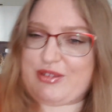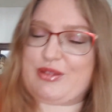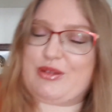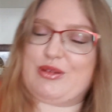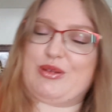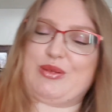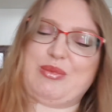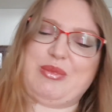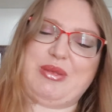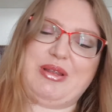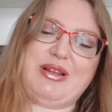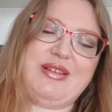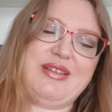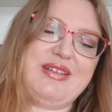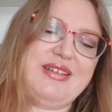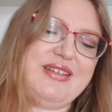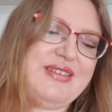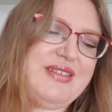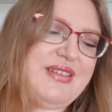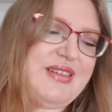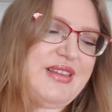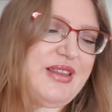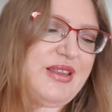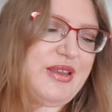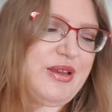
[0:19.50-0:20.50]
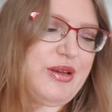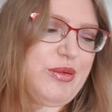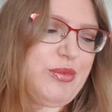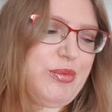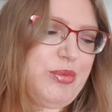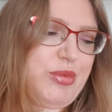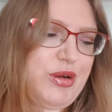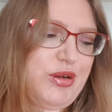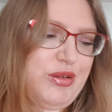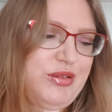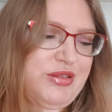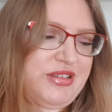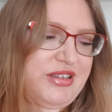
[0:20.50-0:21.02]
любил.
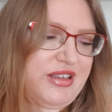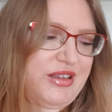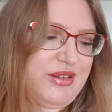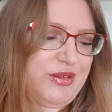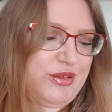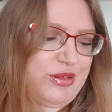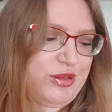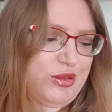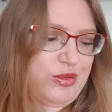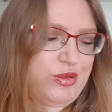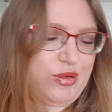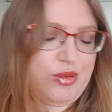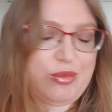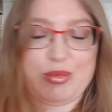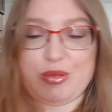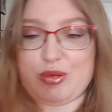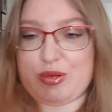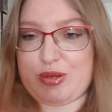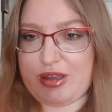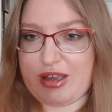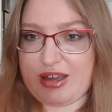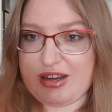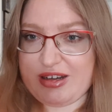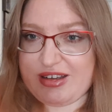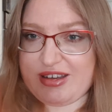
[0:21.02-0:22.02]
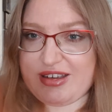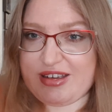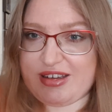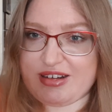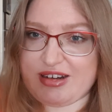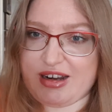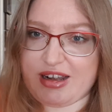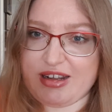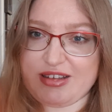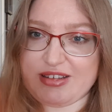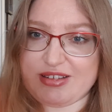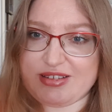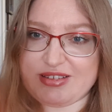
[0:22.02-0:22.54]
Просто оно такое будет яркое,
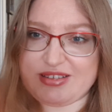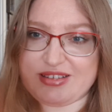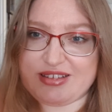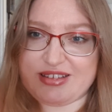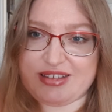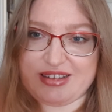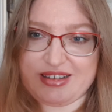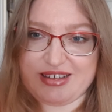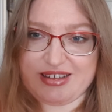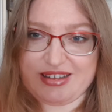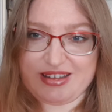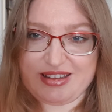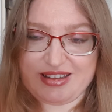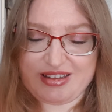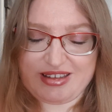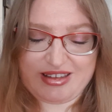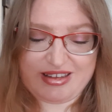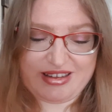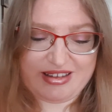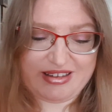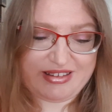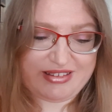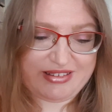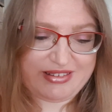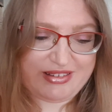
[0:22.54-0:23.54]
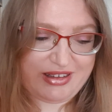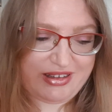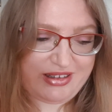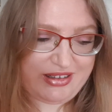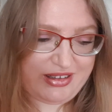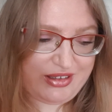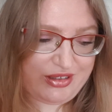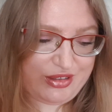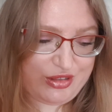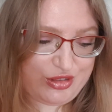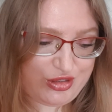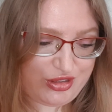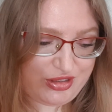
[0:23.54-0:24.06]
радостное и так
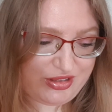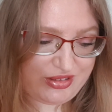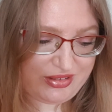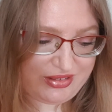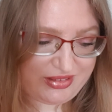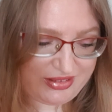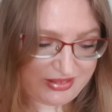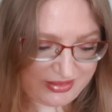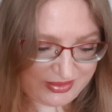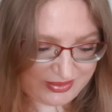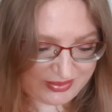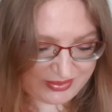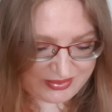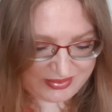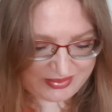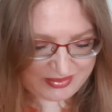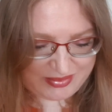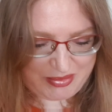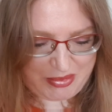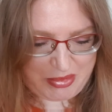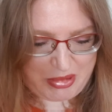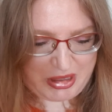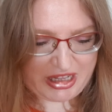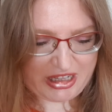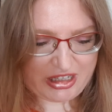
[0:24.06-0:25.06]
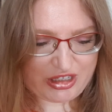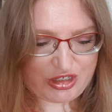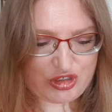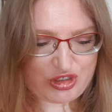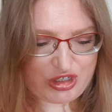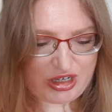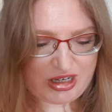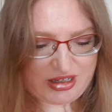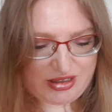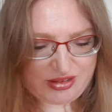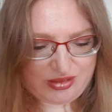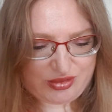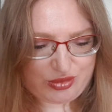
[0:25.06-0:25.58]
как жизнь
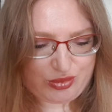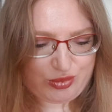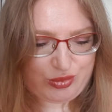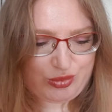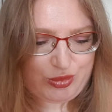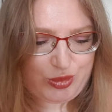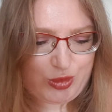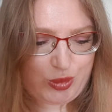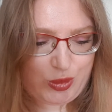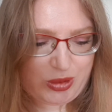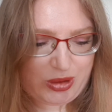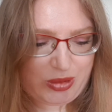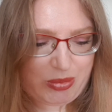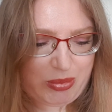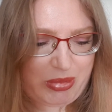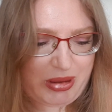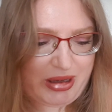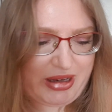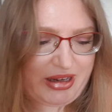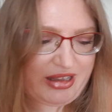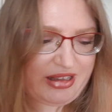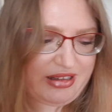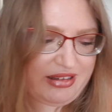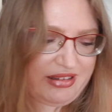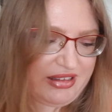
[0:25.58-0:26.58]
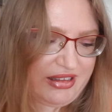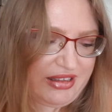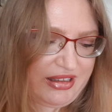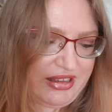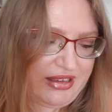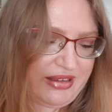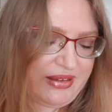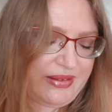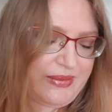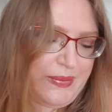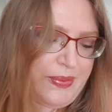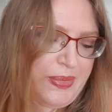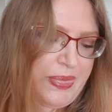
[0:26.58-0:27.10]
продолжается, он долго болел, и
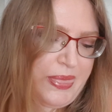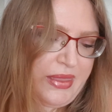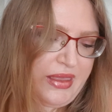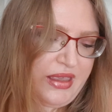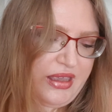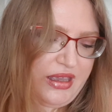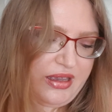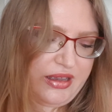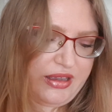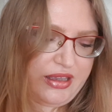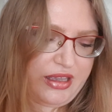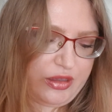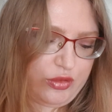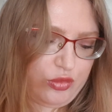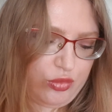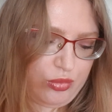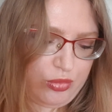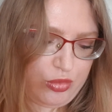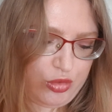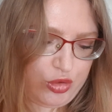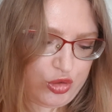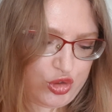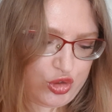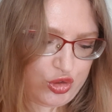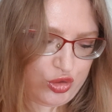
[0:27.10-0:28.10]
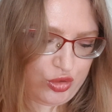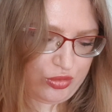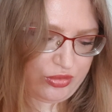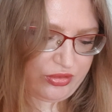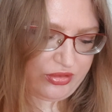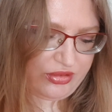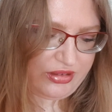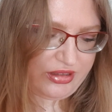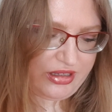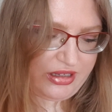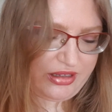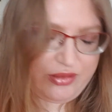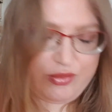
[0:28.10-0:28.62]
я думаю, что
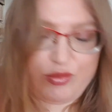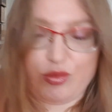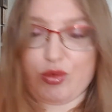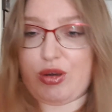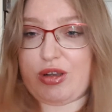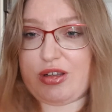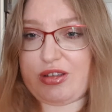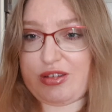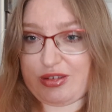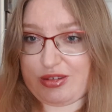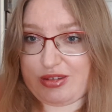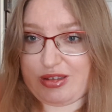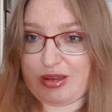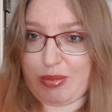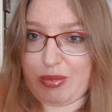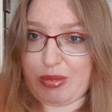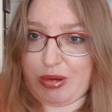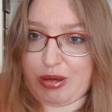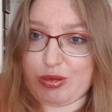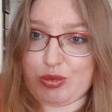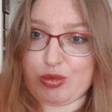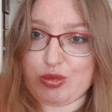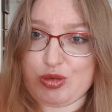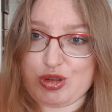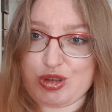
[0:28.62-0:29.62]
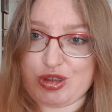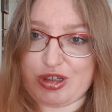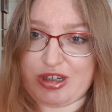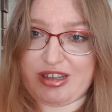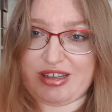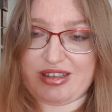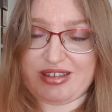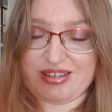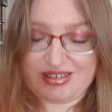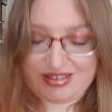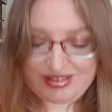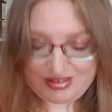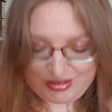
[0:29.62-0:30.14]
для него это самое лучшее
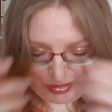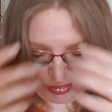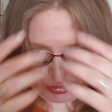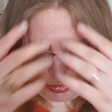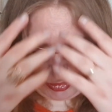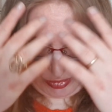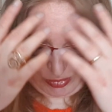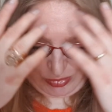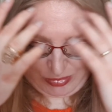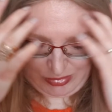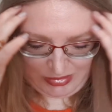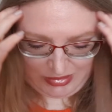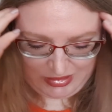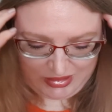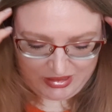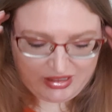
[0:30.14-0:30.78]
что